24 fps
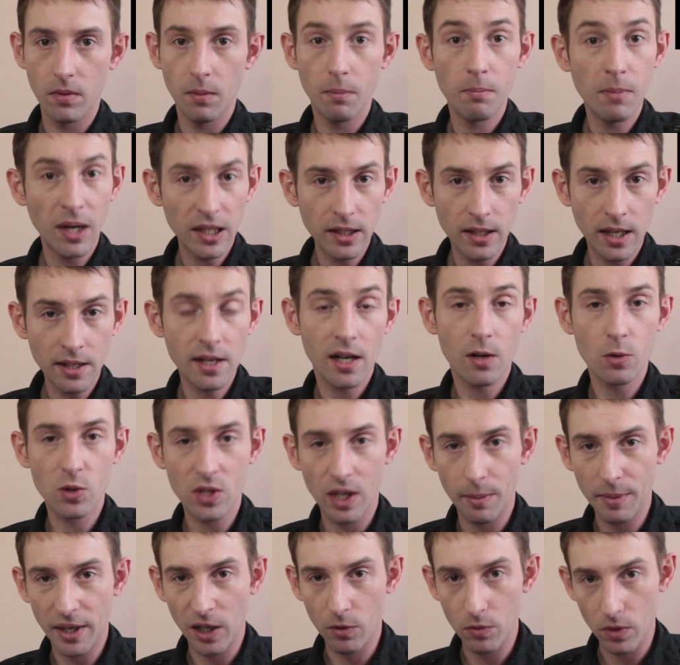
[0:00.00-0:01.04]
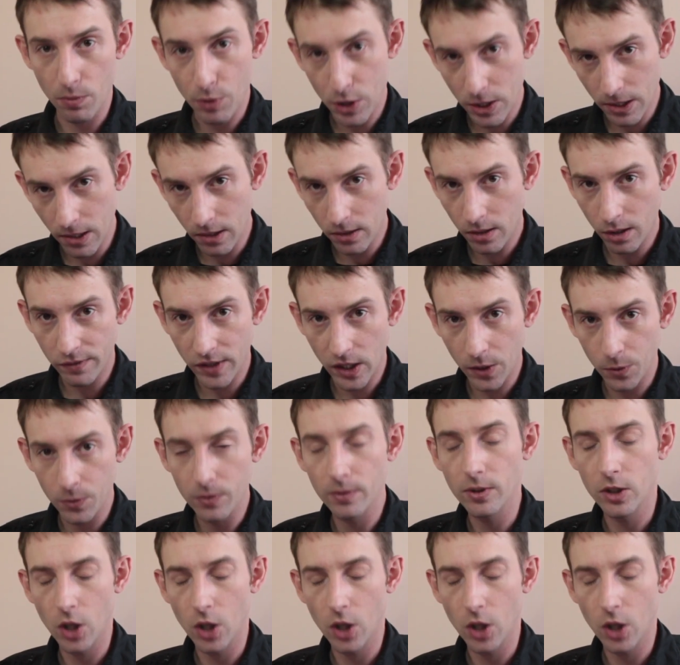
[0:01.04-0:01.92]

Materiał zebrał i przygotował